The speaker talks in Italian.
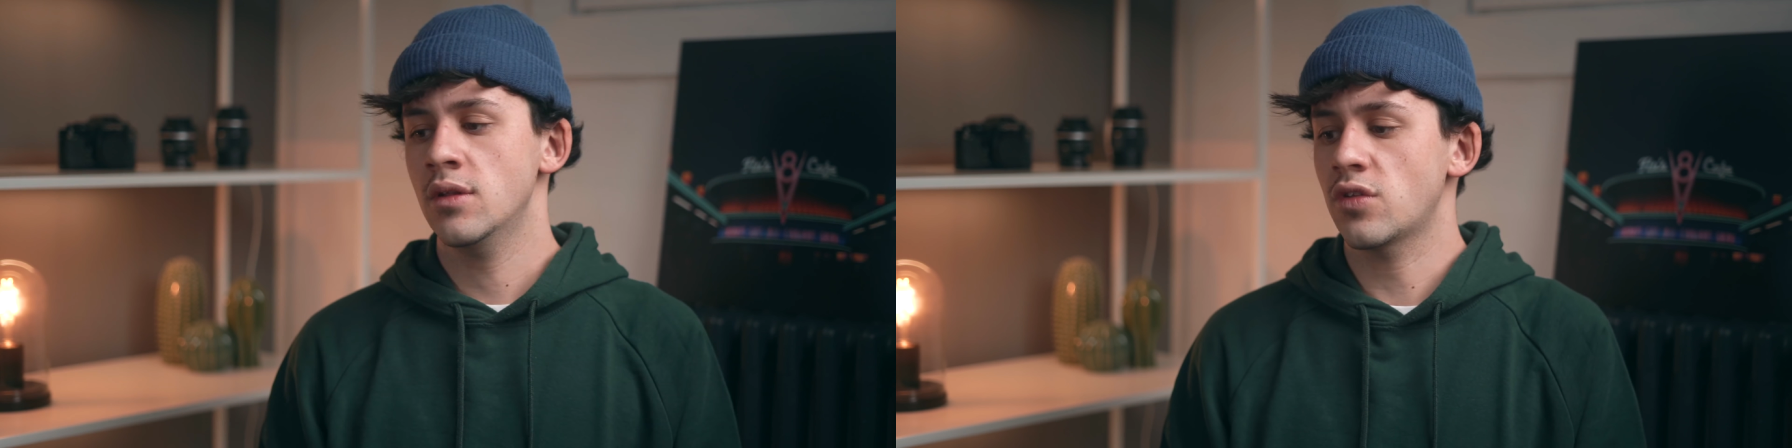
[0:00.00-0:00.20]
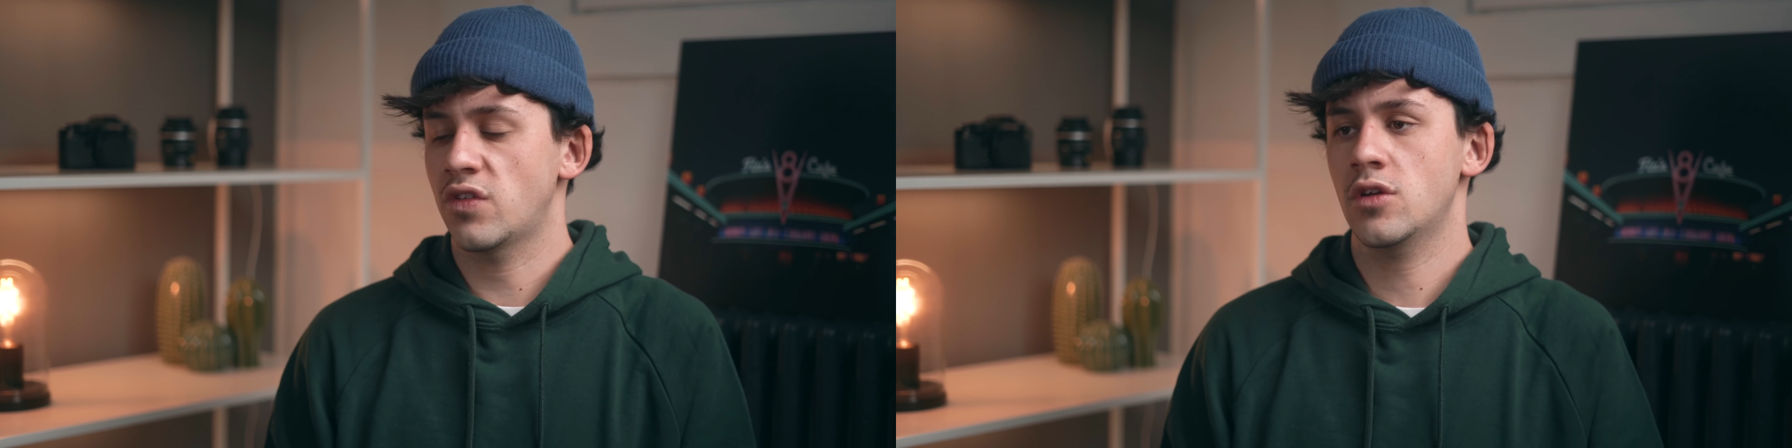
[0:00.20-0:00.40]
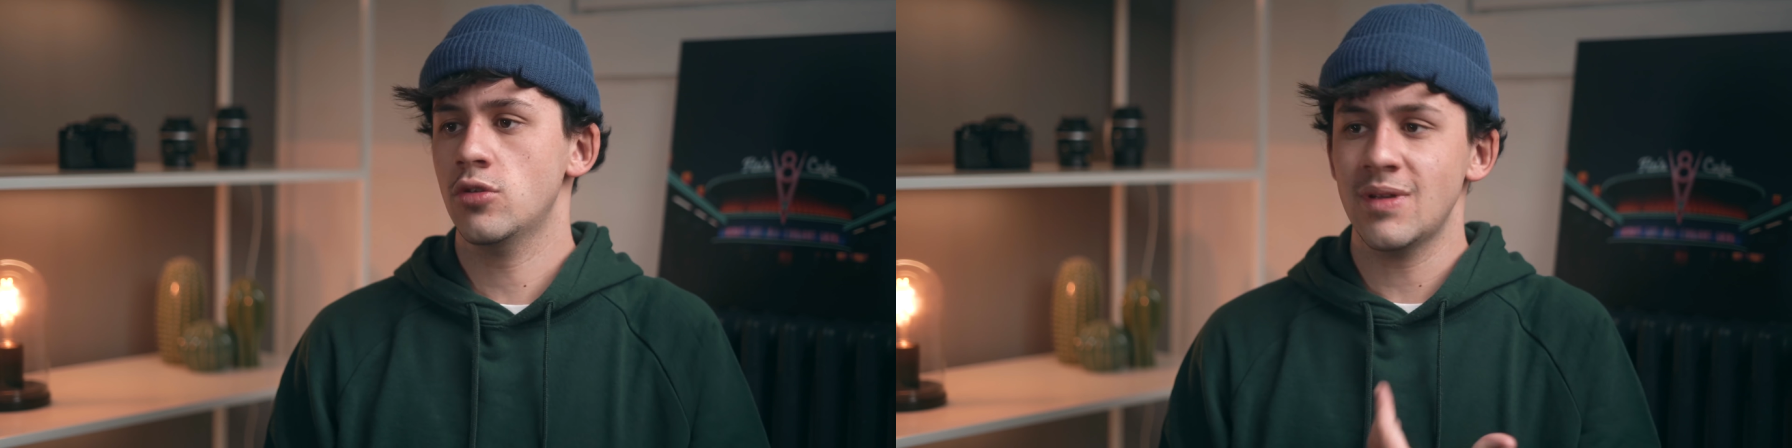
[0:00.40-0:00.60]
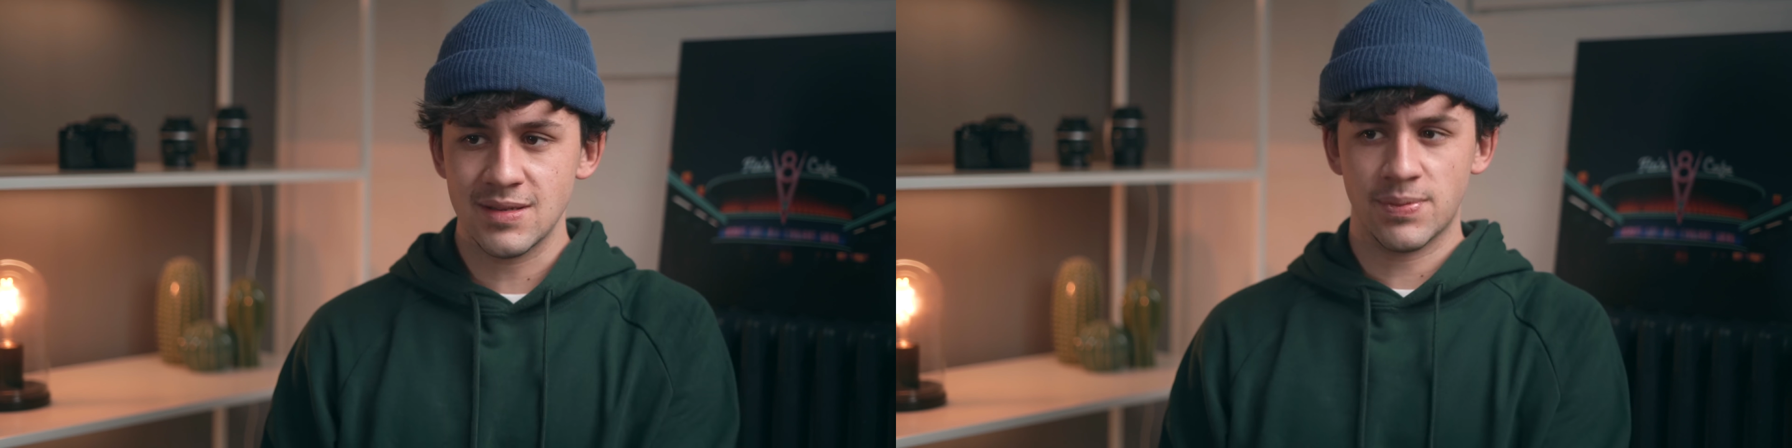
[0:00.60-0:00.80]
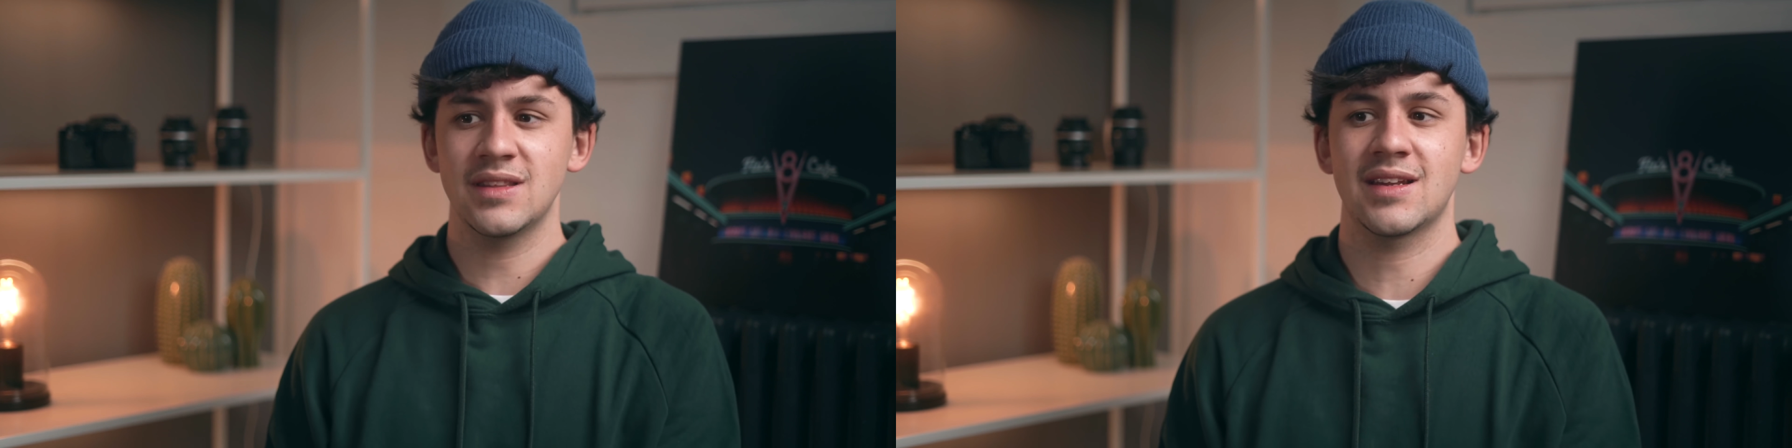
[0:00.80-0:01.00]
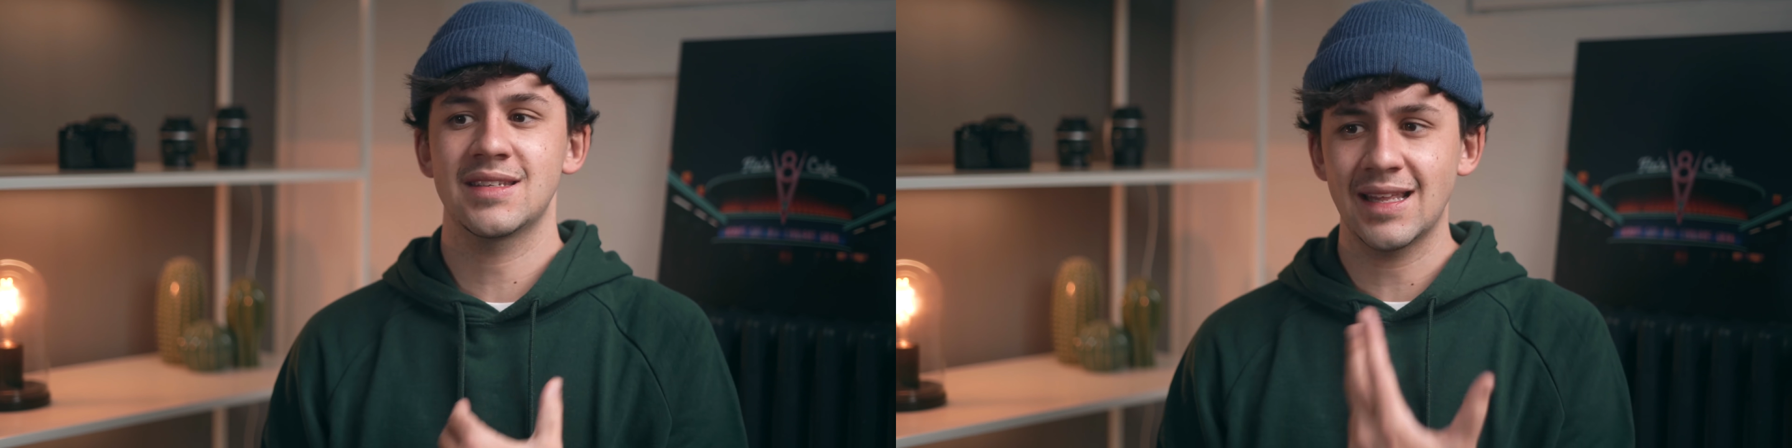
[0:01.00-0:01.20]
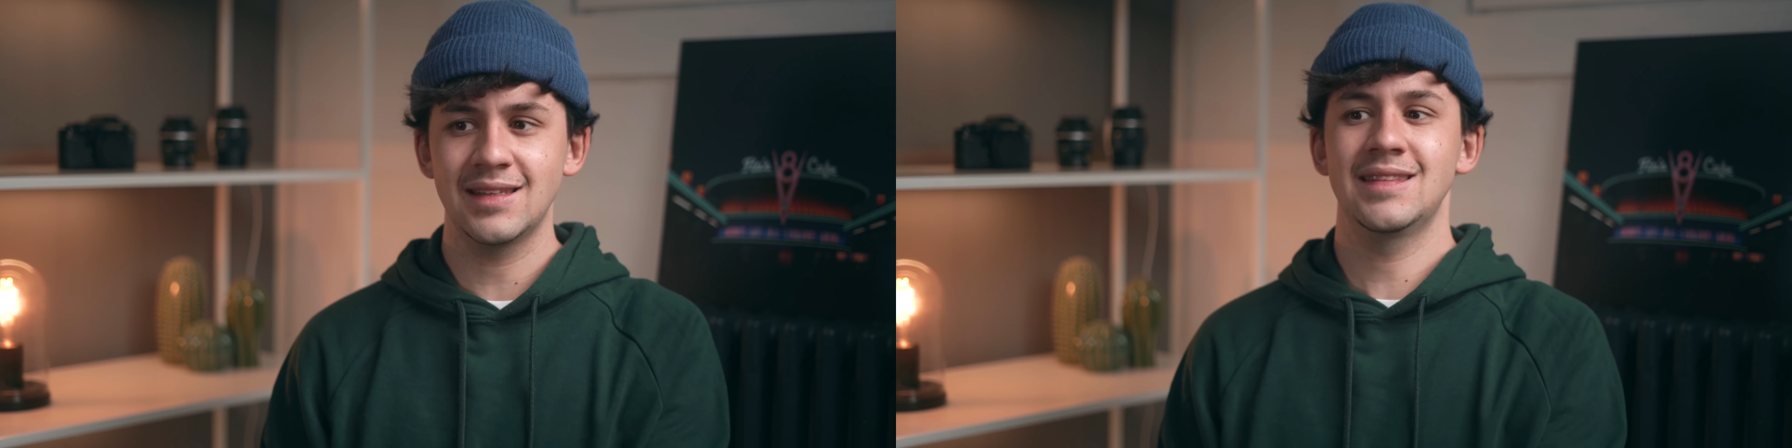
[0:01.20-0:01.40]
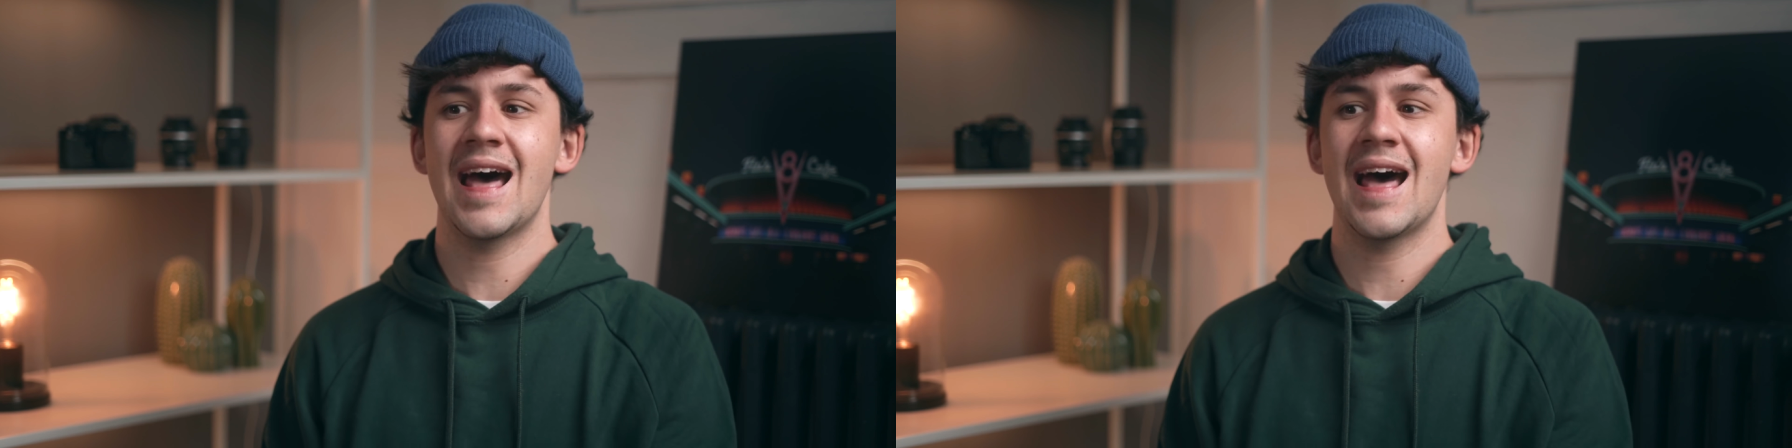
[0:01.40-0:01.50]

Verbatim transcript: non so, secondo me è sempre interessante